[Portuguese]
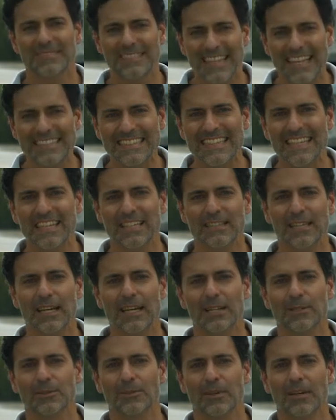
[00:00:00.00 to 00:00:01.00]
Desce
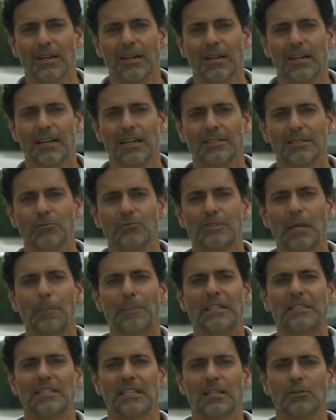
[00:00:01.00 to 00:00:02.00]
engrenado, se não está
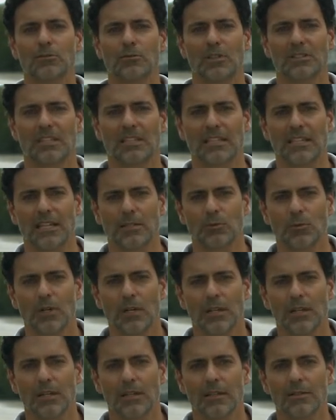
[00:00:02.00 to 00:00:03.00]
pisando no
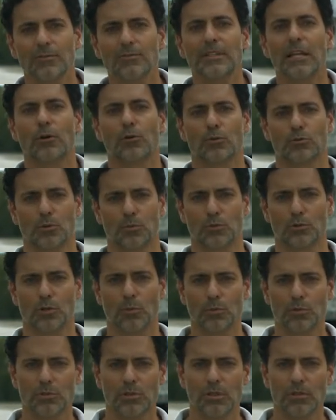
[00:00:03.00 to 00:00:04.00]
acelerador, não tem consumo de
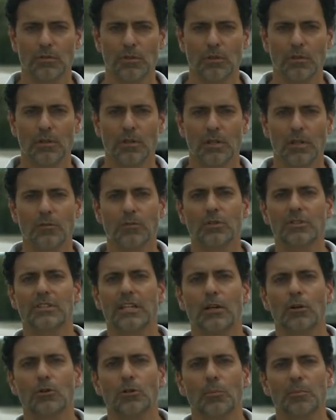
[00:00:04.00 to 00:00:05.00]
combustível e
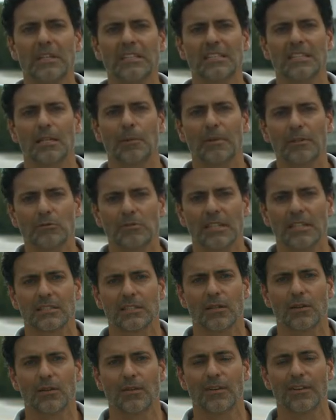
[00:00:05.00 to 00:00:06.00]
você economiza na
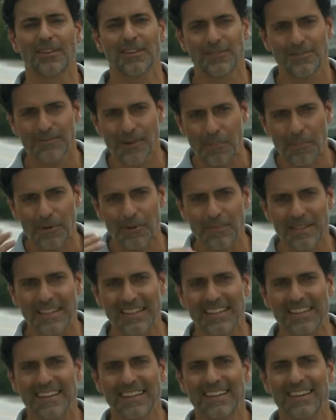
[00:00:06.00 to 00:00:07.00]
manutenção. Vai por
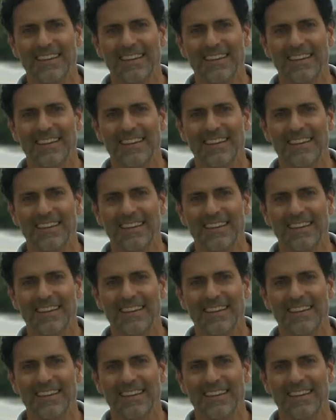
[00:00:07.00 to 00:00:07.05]
mim!